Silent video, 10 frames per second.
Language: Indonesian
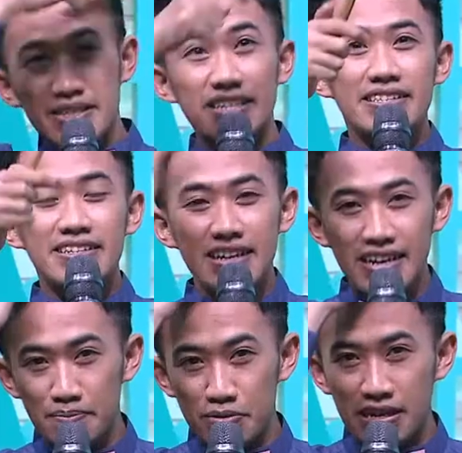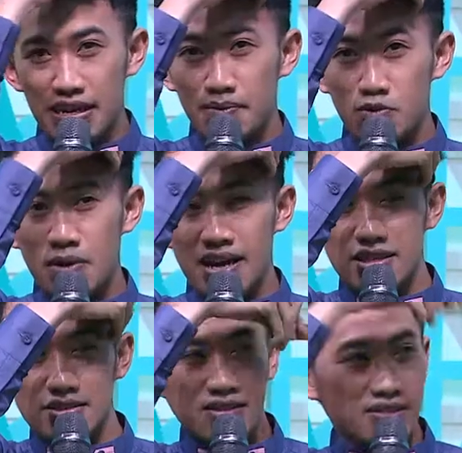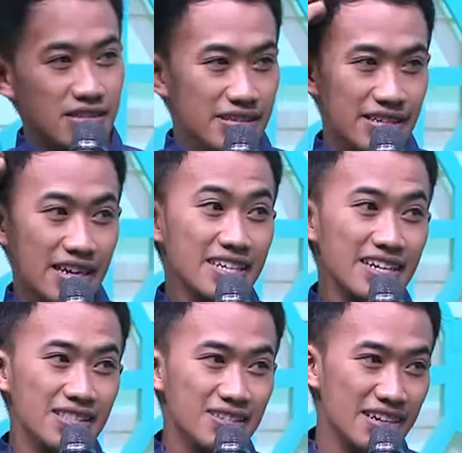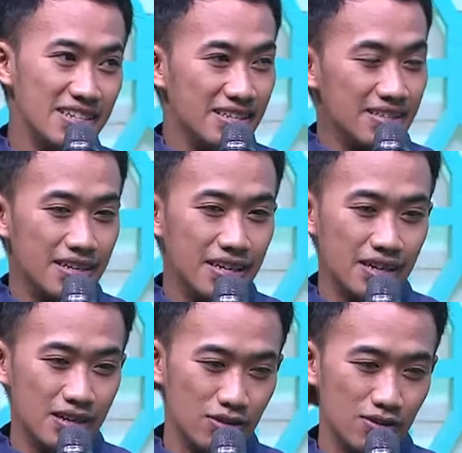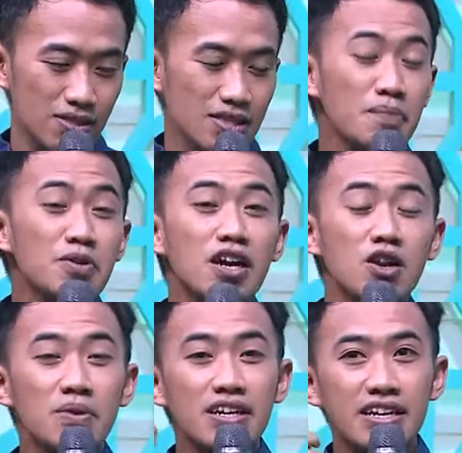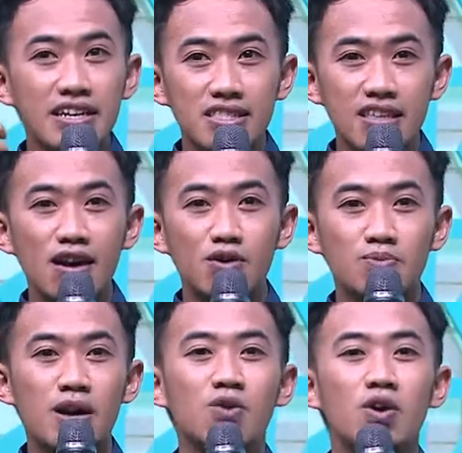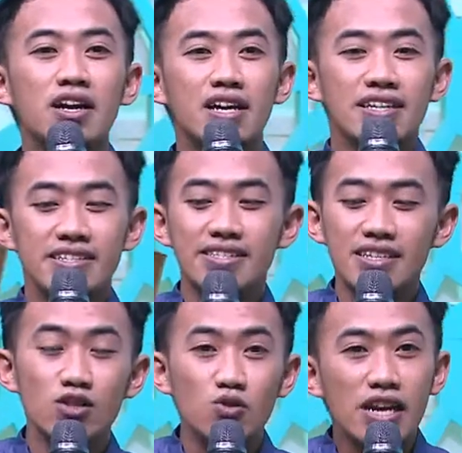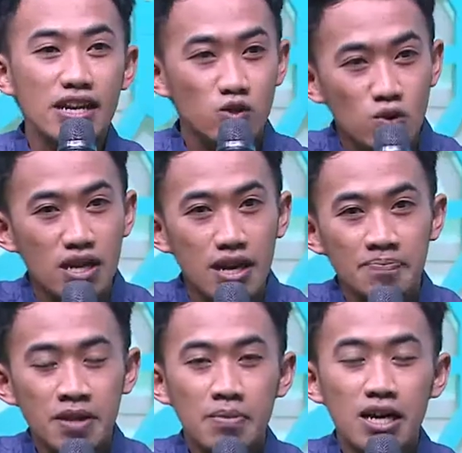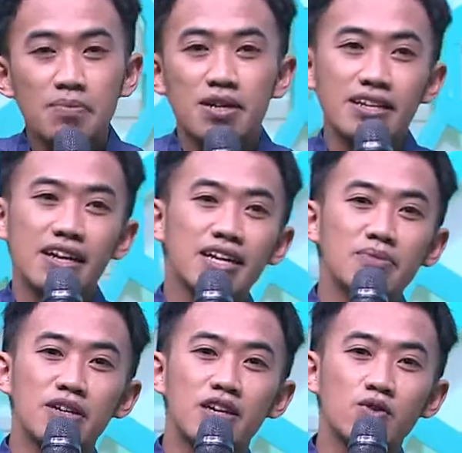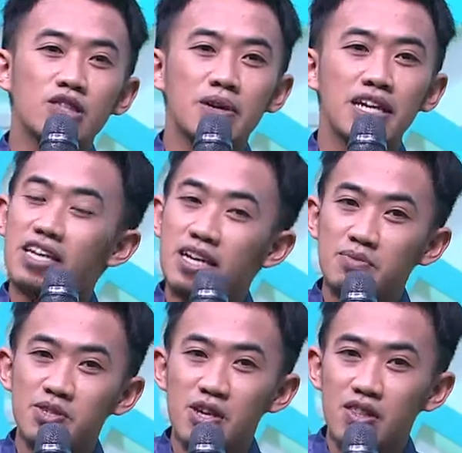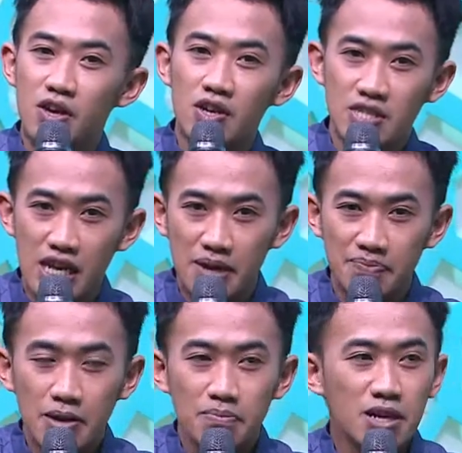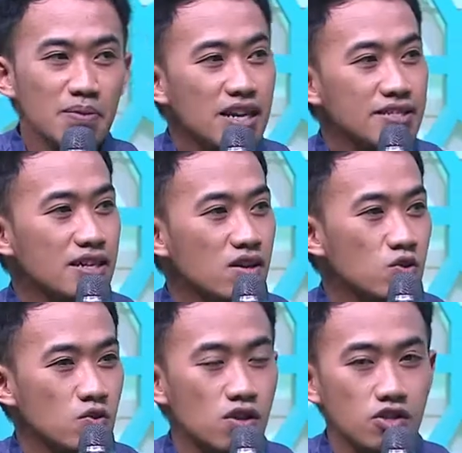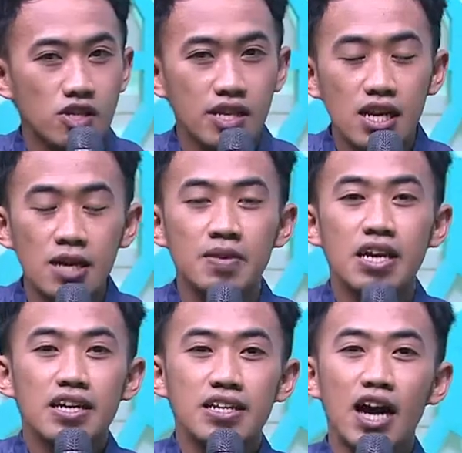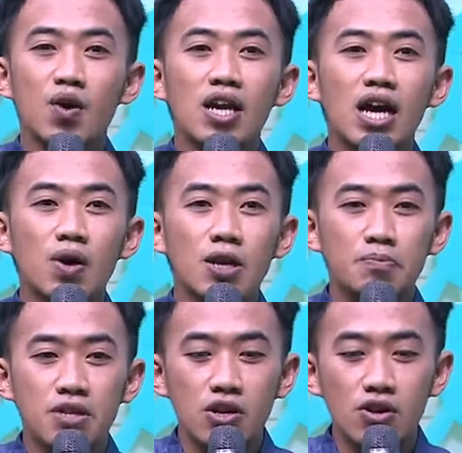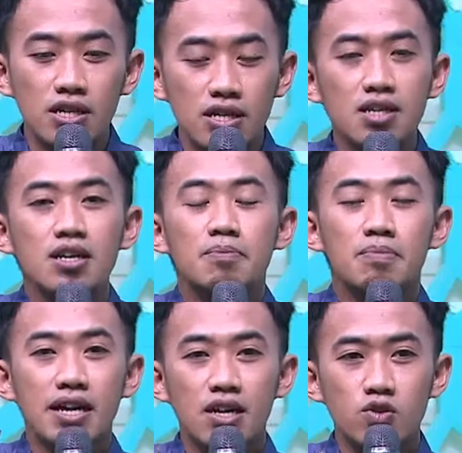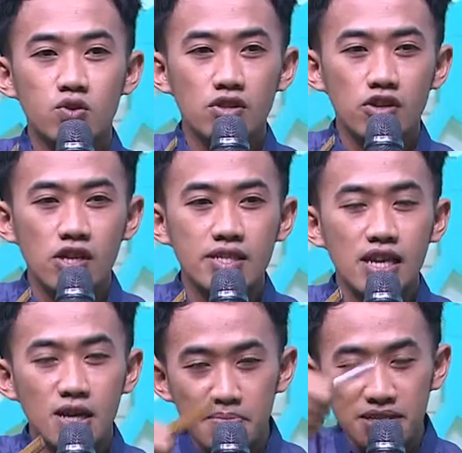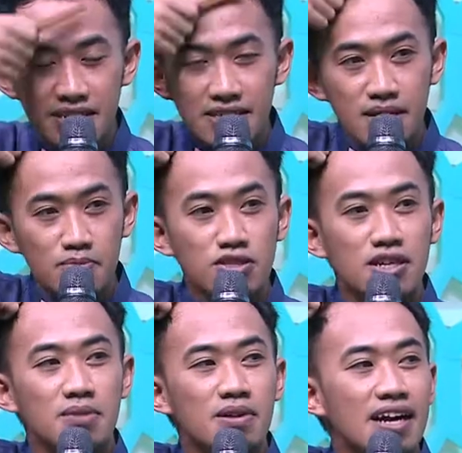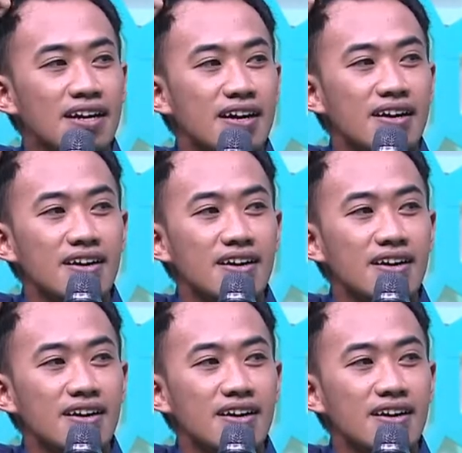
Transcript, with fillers: nyisir ya kan perkara mubah gitu. Nyisir aja gitu kan, nyisir itu. Tapi kalau mereka yang tahu bahwa nyisir itu adalah sunnah, maka mereka akan mengikuti baginda Nabi Shallallahu alaihi wasallam. Bagaimana cara Rasulullah SAW di awal-awal periode, maka Rasulullah SAW menyisir rambutnya ke belakang.